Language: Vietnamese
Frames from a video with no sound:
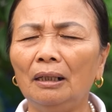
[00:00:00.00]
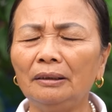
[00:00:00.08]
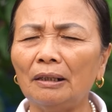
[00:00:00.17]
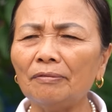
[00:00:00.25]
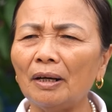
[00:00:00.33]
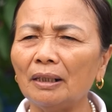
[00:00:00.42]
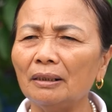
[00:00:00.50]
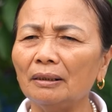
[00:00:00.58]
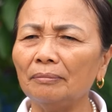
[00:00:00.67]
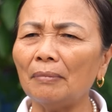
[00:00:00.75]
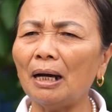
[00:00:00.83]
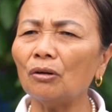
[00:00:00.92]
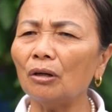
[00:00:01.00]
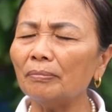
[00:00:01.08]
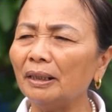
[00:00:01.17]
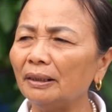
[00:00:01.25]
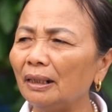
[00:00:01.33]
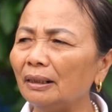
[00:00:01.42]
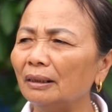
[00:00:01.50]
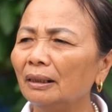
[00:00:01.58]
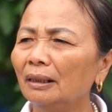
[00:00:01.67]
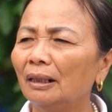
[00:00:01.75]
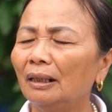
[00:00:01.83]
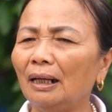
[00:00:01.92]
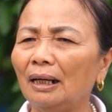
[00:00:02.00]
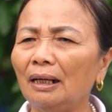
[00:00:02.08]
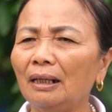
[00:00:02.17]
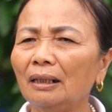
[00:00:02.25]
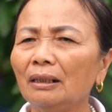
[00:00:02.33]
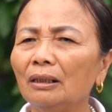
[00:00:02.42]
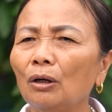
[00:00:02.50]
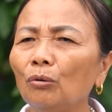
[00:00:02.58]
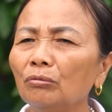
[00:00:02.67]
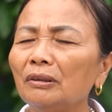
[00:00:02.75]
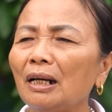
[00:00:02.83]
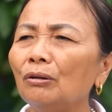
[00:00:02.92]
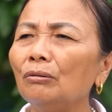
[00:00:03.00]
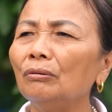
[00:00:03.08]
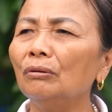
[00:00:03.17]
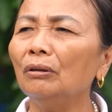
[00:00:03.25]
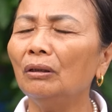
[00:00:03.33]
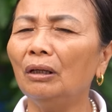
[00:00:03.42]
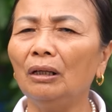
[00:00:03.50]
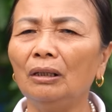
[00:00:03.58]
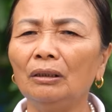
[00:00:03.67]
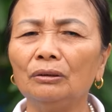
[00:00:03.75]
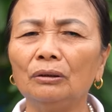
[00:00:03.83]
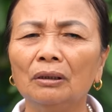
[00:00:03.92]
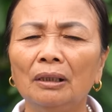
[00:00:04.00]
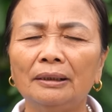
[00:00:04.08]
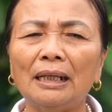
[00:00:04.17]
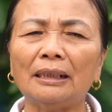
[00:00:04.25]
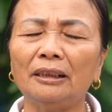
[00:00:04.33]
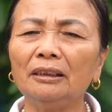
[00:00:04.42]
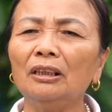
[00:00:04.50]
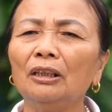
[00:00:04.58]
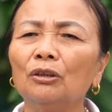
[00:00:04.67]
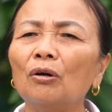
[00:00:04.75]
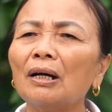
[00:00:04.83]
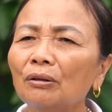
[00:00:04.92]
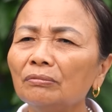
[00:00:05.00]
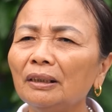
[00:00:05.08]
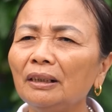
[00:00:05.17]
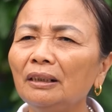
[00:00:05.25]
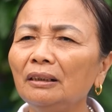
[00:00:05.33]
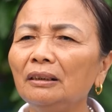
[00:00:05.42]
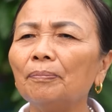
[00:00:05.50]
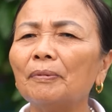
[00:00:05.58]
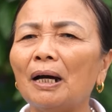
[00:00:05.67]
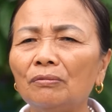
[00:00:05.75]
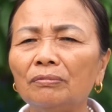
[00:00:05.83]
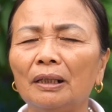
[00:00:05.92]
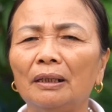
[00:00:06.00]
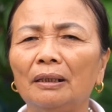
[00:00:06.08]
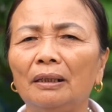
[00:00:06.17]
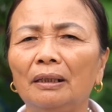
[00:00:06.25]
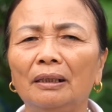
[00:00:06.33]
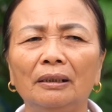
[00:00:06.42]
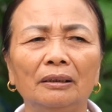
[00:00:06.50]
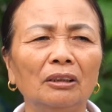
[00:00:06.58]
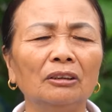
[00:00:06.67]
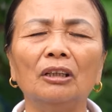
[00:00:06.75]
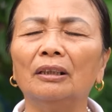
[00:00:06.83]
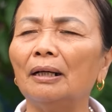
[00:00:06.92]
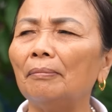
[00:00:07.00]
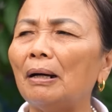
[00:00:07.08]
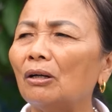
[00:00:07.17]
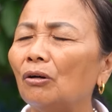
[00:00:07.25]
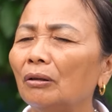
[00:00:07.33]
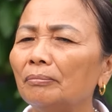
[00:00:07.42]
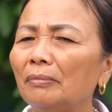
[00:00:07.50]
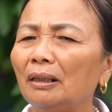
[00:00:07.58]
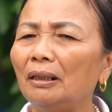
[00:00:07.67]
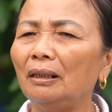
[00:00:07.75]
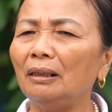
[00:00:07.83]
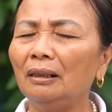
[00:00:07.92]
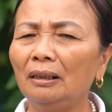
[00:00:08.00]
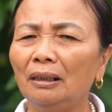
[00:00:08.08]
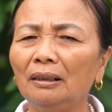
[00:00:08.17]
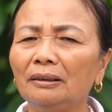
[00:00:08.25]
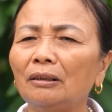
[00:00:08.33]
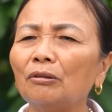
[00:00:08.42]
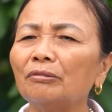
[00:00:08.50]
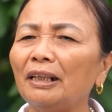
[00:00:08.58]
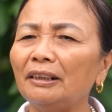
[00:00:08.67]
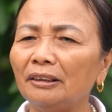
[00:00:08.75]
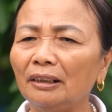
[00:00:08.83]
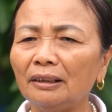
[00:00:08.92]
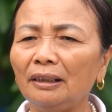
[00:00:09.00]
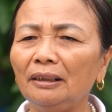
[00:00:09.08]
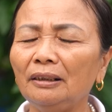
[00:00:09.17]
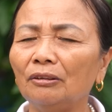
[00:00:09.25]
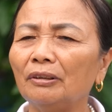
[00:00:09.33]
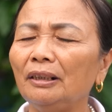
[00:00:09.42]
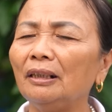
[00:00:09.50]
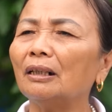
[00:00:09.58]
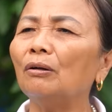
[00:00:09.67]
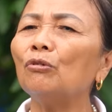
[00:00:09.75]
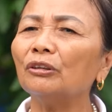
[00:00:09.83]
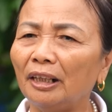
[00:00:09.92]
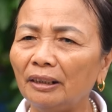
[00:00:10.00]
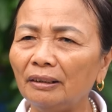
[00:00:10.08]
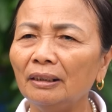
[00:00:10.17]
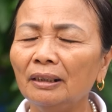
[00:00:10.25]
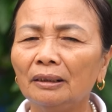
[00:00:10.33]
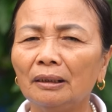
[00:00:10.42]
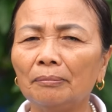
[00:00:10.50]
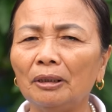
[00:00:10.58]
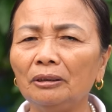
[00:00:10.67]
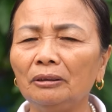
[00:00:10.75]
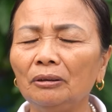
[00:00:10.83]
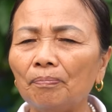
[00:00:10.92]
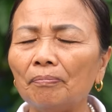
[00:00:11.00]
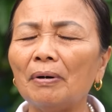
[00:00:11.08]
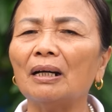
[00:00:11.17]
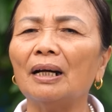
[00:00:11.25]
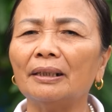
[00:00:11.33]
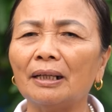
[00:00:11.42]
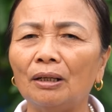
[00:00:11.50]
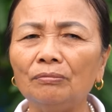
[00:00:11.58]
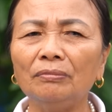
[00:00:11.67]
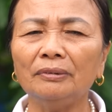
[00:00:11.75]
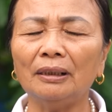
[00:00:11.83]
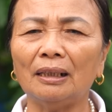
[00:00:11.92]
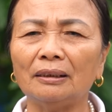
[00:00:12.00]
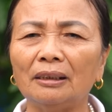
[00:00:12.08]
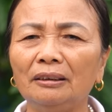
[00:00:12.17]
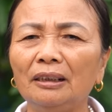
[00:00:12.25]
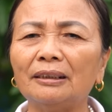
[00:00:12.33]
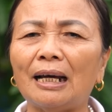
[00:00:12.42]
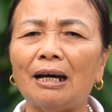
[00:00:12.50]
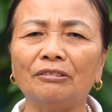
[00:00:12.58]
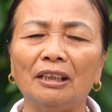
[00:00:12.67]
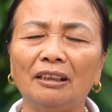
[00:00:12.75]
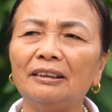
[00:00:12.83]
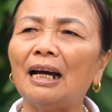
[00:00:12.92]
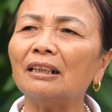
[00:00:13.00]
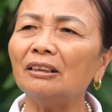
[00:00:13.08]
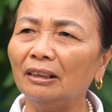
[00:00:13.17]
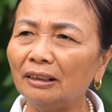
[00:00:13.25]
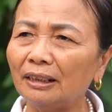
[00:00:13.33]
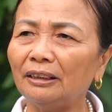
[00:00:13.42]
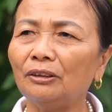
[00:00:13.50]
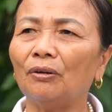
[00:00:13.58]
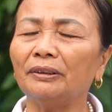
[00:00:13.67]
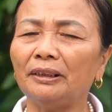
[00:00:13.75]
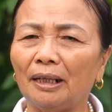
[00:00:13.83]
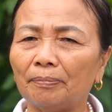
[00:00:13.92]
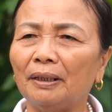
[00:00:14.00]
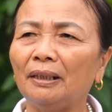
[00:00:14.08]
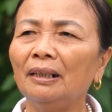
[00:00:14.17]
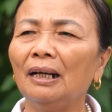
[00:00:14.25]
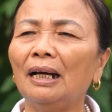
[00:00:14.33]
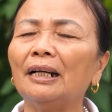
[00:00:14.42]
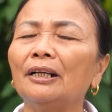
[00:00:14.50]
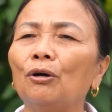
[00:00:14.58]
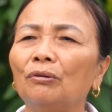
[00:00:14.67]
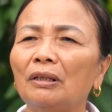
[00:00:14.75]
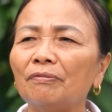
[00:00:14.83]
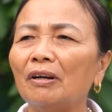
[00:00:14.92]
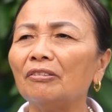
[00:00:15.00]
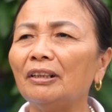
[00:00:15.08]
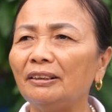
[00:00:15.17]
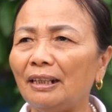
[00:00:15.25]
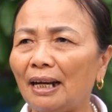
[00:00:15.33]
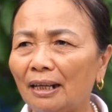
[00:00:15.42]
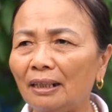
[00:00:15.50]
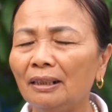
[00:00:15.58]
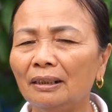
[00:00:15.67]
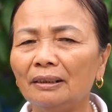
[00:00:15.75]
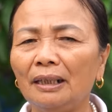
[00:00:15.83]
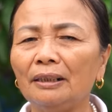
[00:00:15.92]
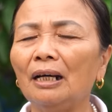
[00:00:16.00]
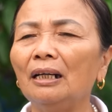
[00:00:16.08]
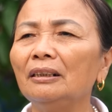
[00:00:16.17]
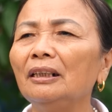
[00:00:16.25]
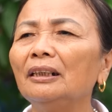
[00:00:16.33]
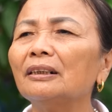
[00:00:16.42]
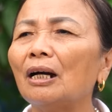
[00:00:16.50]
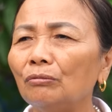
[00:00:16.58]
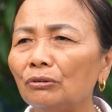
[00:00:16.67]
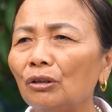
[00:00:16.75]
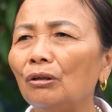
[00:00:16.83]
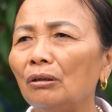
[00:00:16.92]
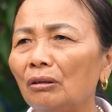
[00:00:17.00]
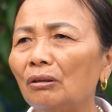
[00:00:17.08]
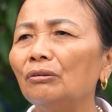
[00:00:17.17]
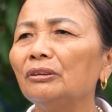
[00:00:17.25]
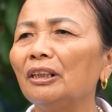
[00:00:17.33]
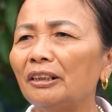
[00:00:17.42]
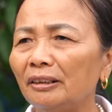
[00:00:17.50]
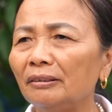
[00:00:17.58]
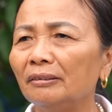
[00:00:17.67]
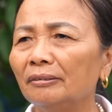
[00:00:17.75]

dân vận bà con mình á là cùng nhau giá dạ, trị người có công thì giúp công để ờ, thường thường là bà con mà ở dân tộc giải chiến thì nhiều khi là không có tiền nhưng mà giúp bằng ngày công giả dạ, sử như tháo dỡ nhà cửa này dọn dẹp này hay là đổ đất vào nền nhà để đỡ đến công cho hộ gia đình